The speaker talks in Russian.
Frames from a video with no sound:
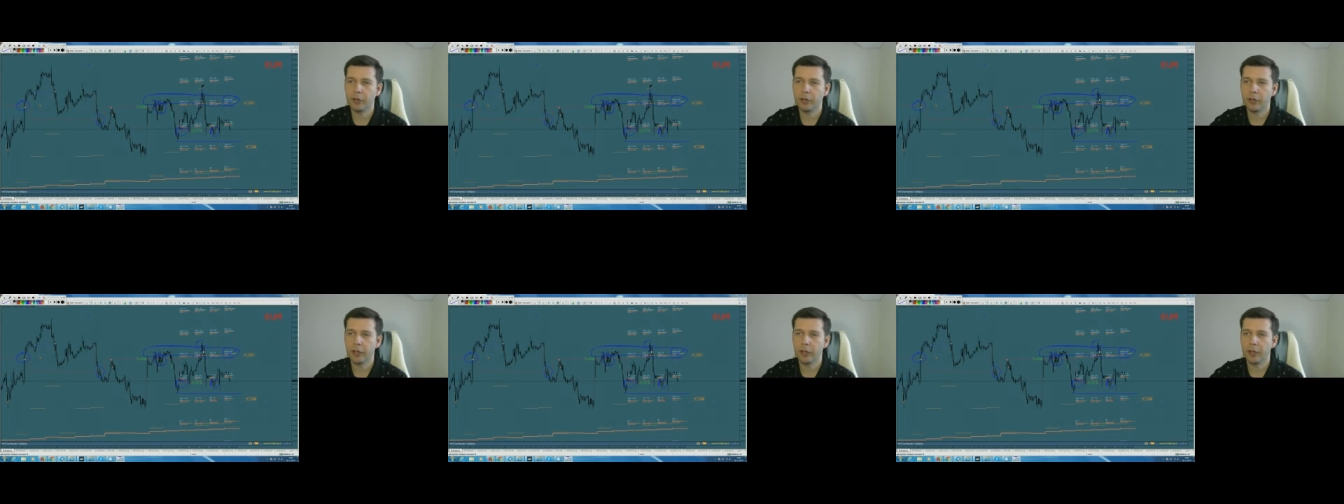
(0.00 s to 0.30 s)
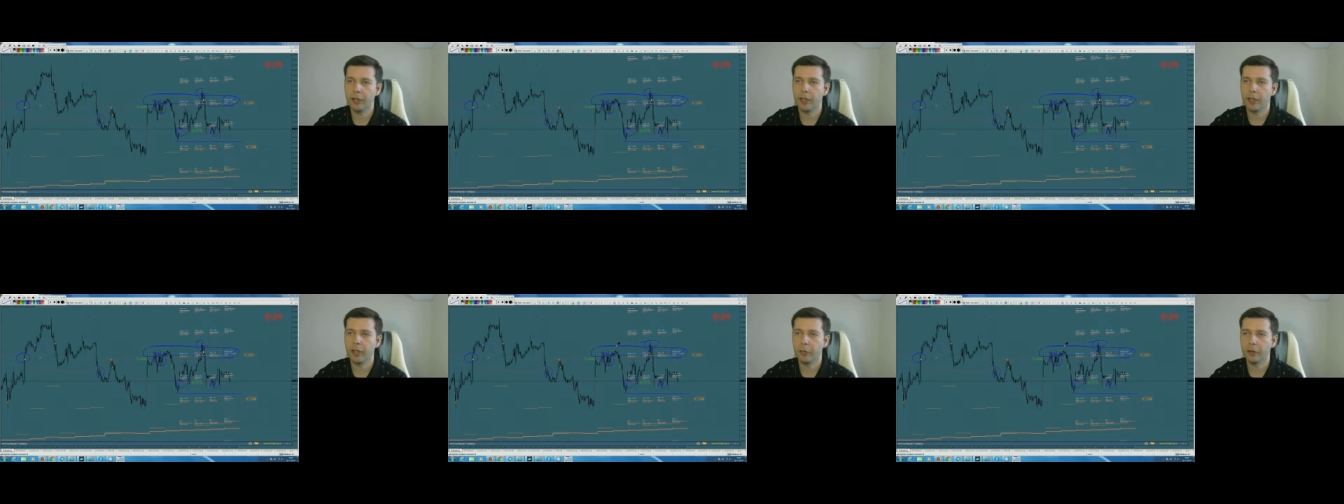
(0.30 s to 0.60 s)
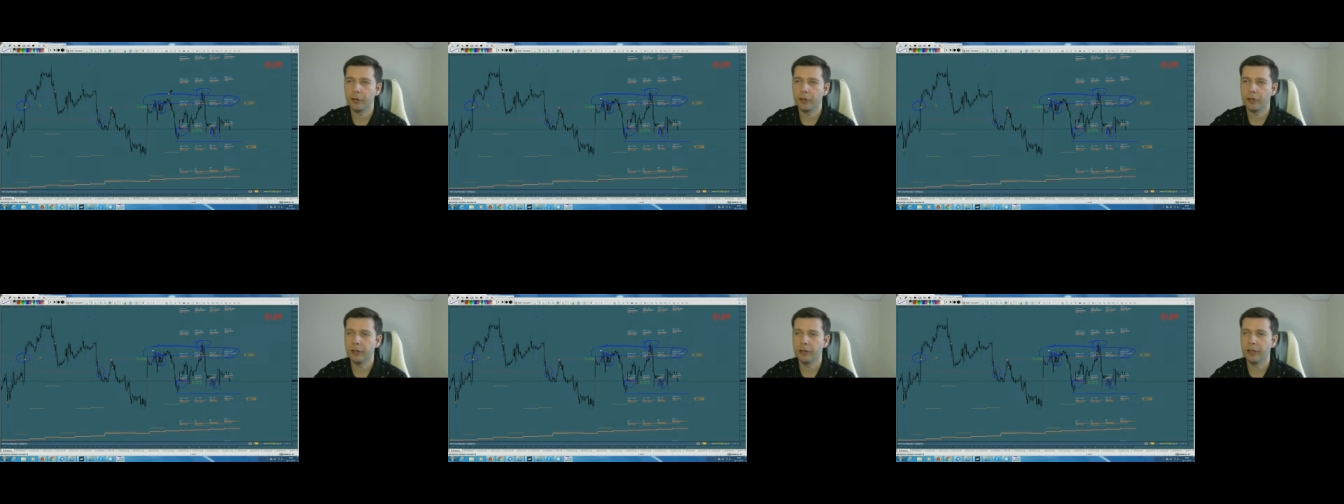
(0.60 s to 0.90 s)

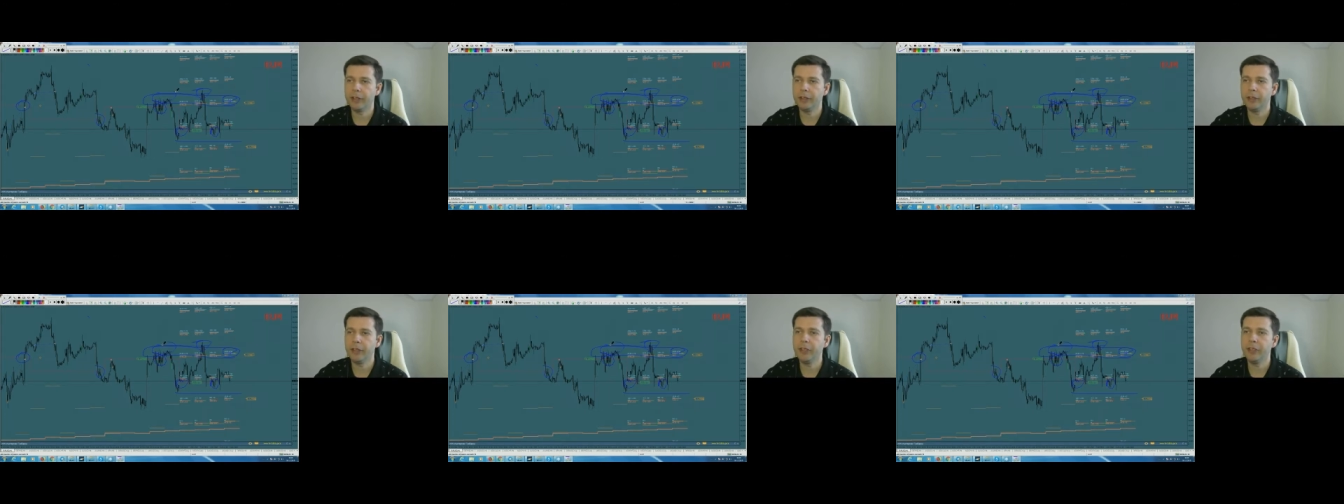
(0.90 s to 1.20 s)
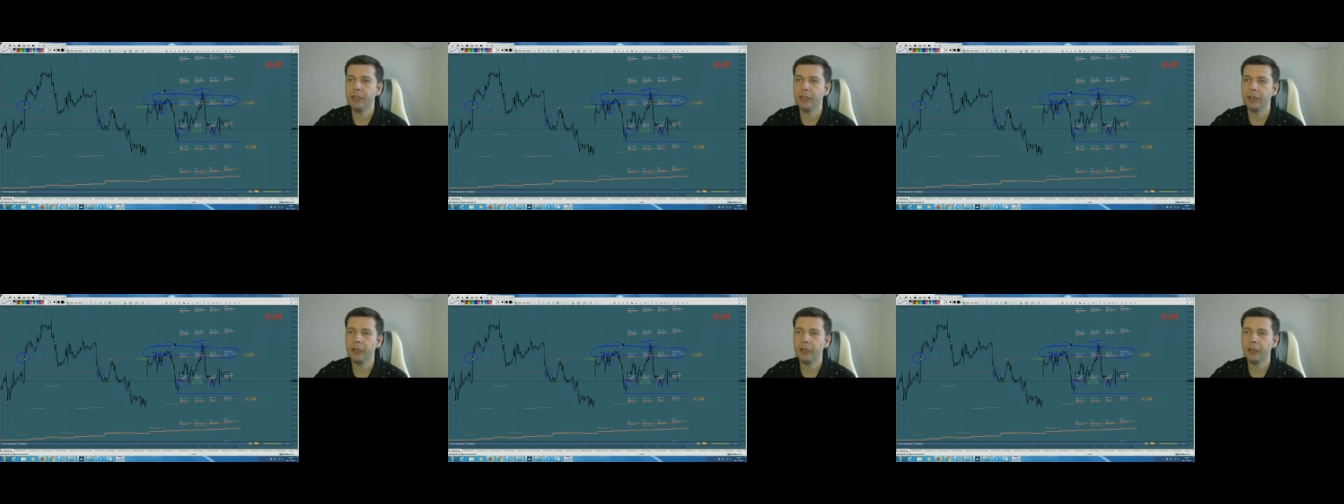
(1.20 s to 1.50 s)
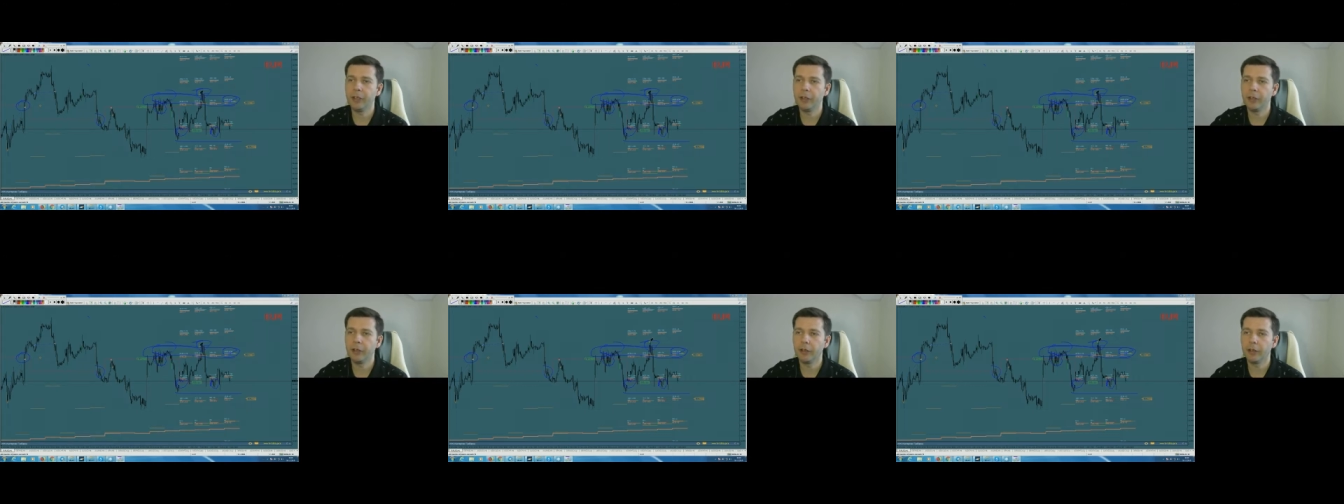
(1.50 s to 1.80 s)
хаями да, на этой
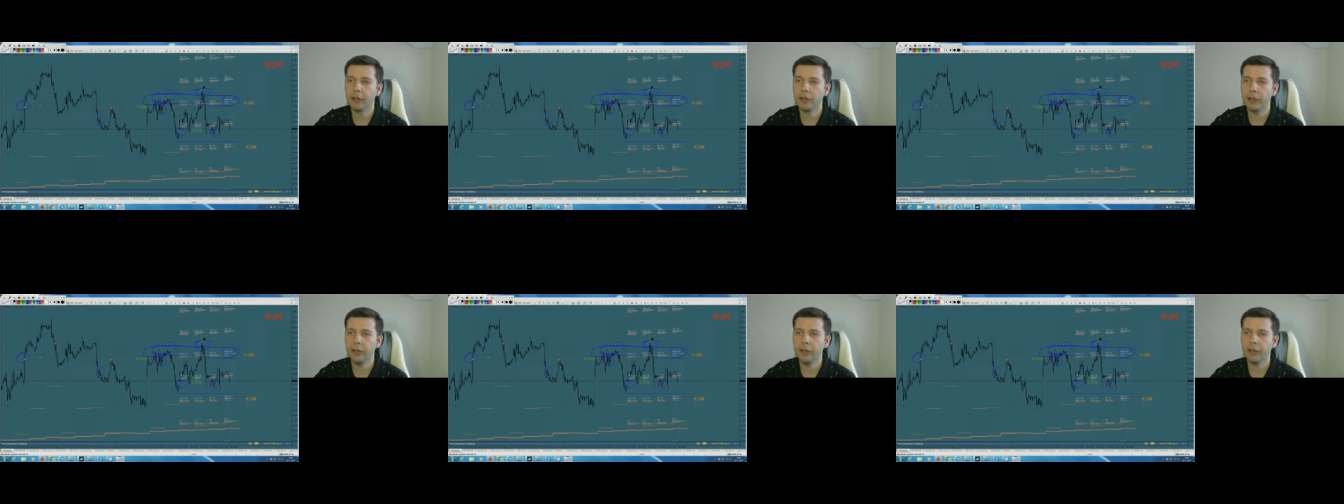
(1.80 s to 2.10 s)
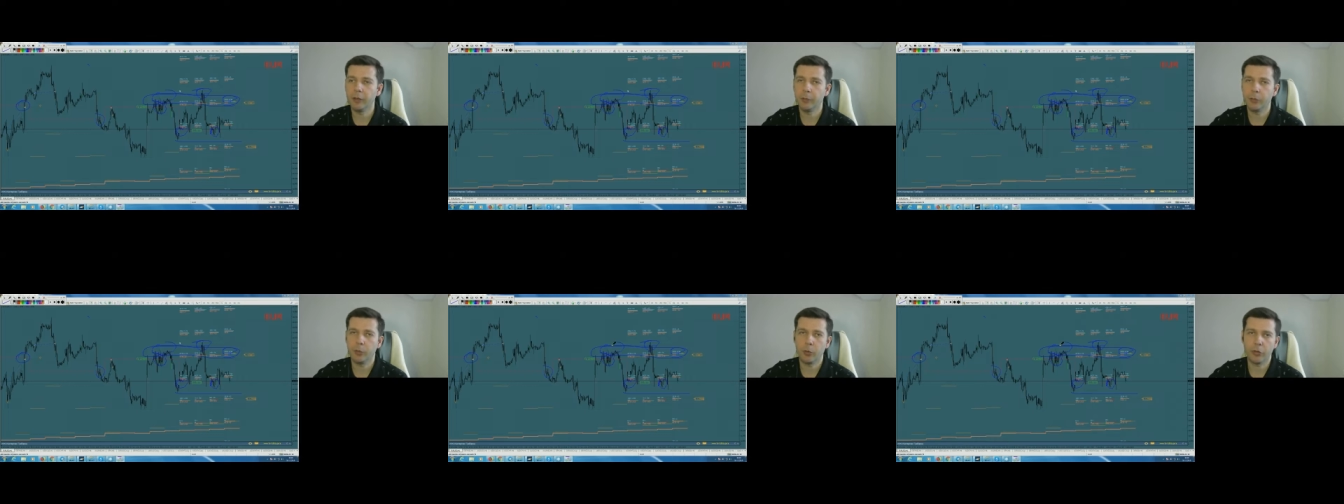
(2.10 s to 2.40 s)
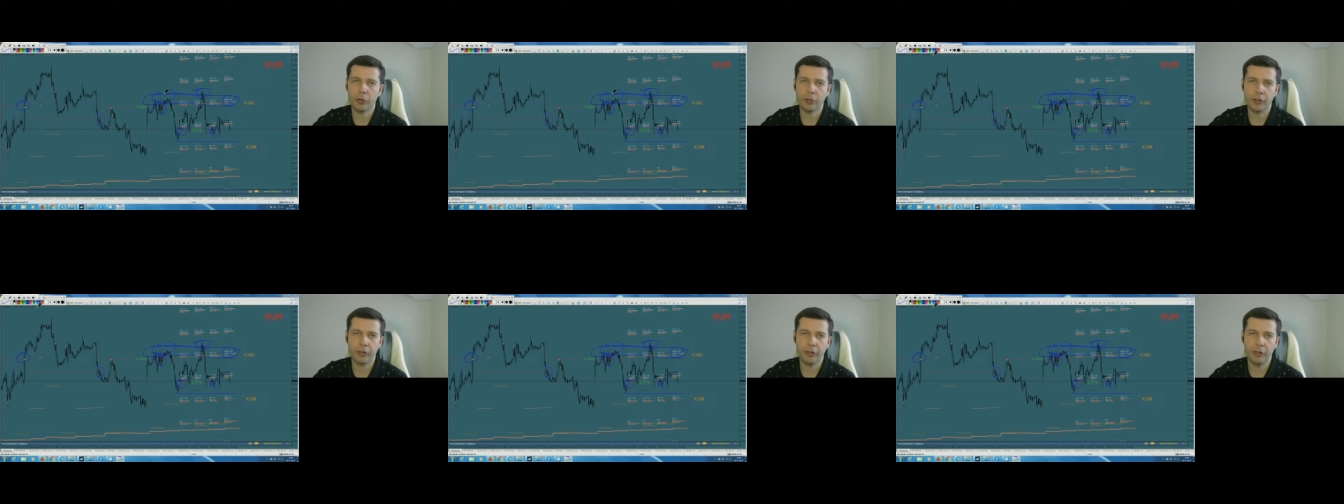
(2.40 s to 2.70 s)
неделе и на
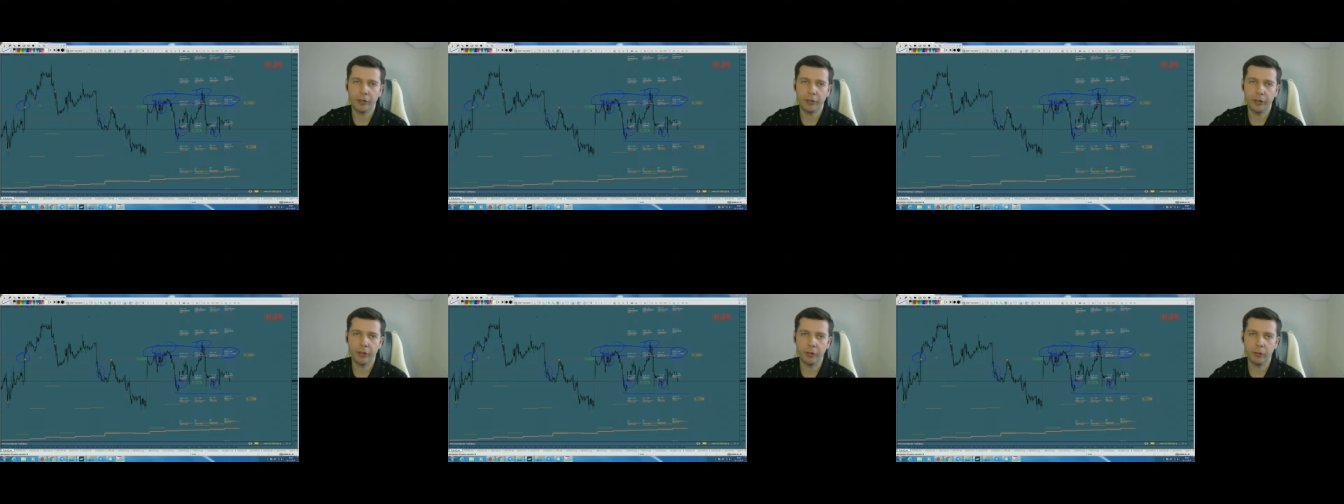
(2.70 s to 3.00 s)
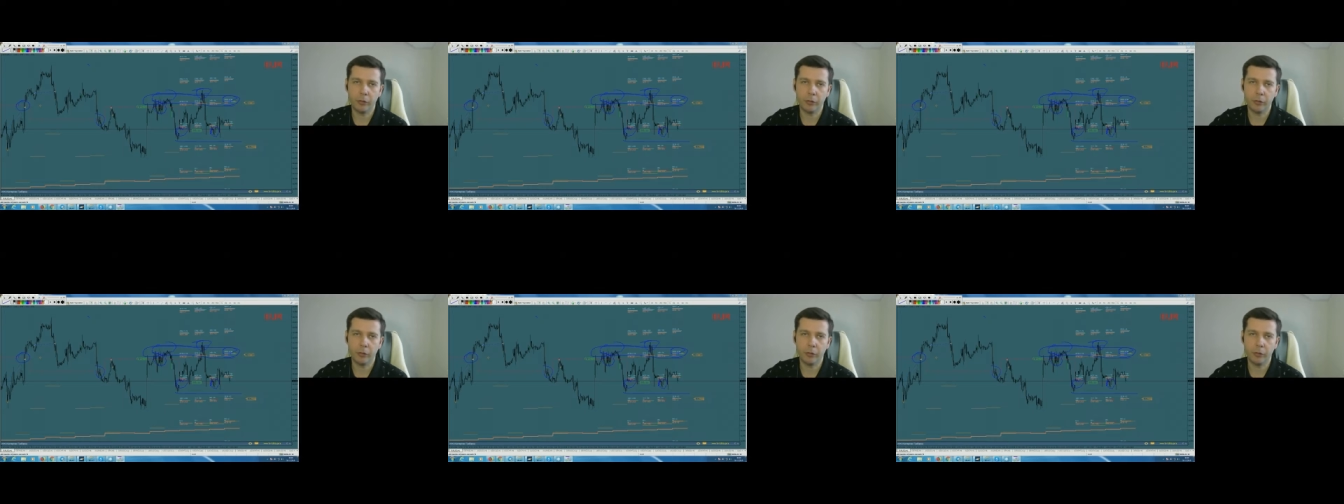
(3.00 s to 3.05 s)
прошлой неделе.